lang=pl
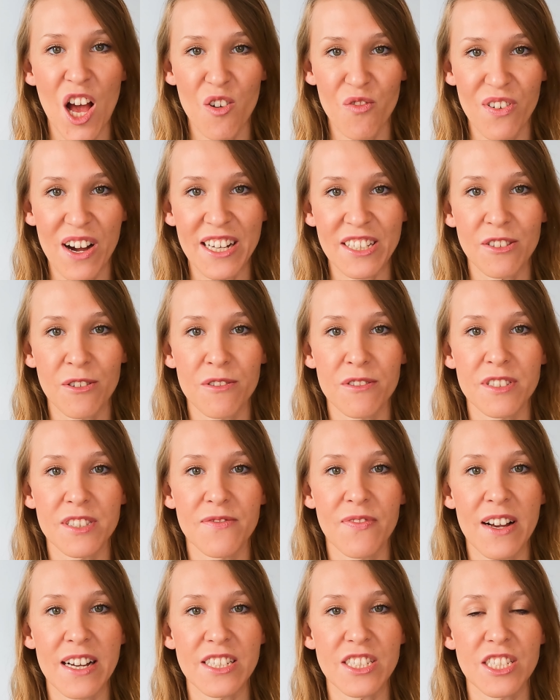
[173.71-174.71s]
Warto
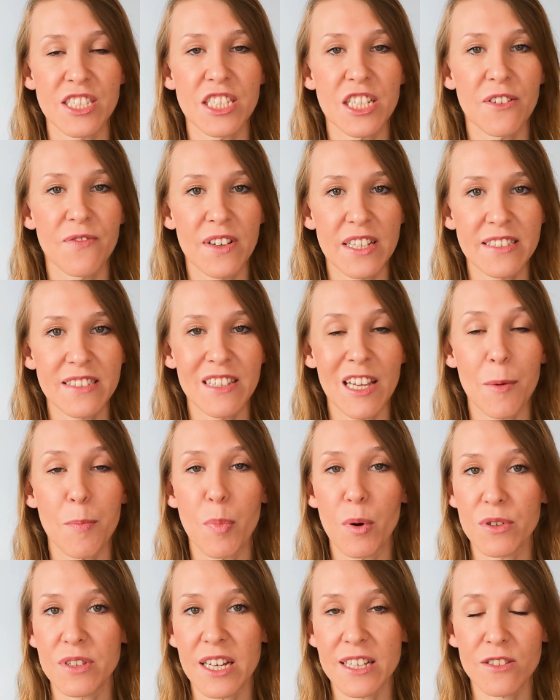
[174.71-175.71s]
rozważyć kwestie
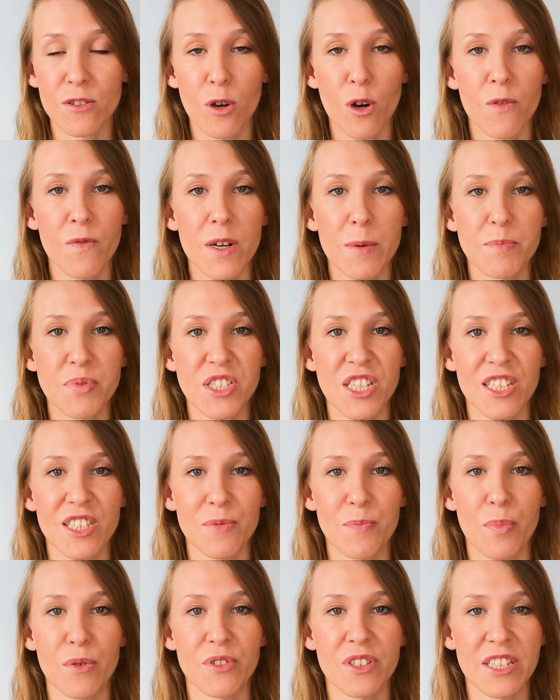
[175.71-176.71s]
podatkowe
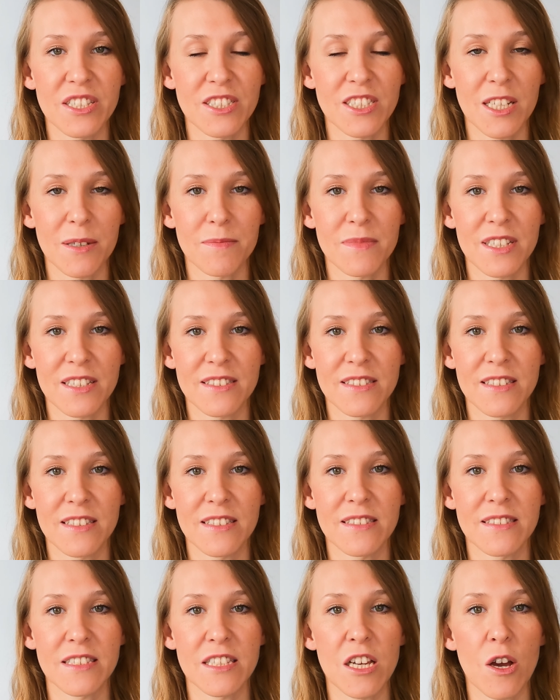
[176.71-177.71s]
przed podjęciem
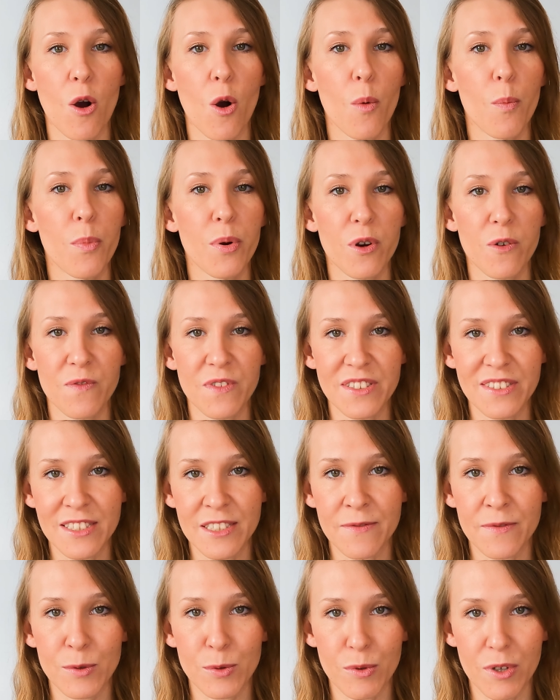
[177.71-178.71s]
decyzji o
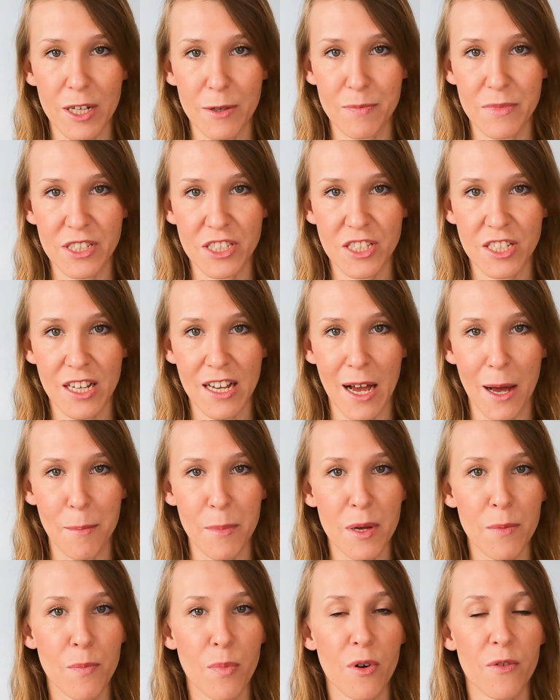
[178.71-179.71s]
prowincji, w której
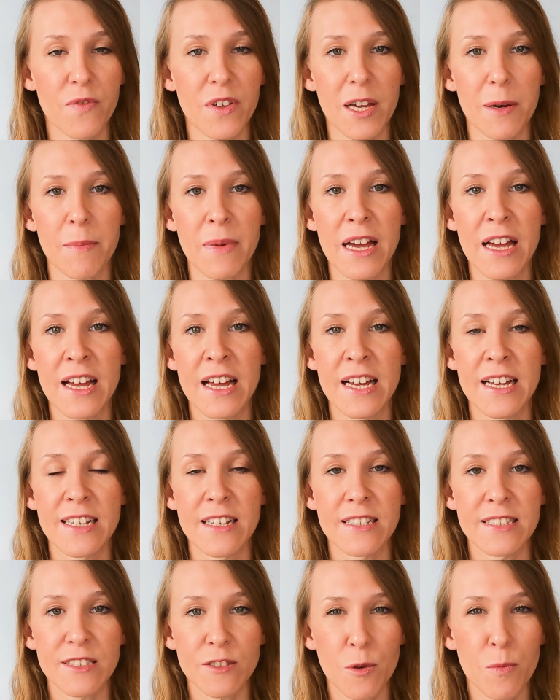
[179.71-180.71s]
mieszkamy, bowiem
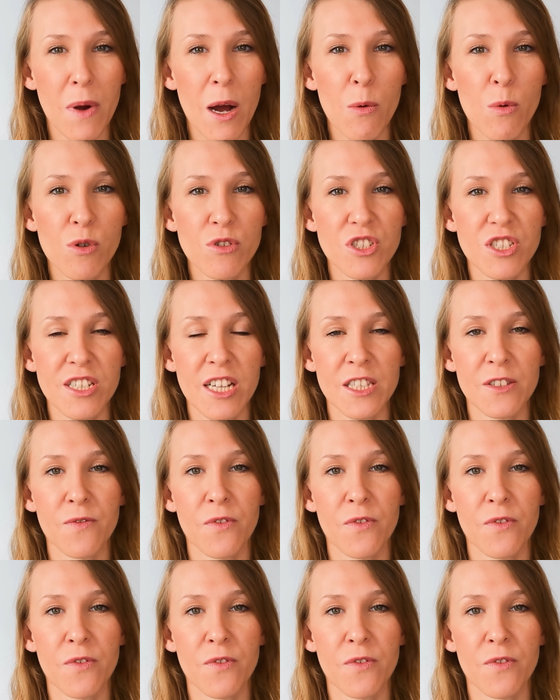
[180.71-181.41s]
suma łączna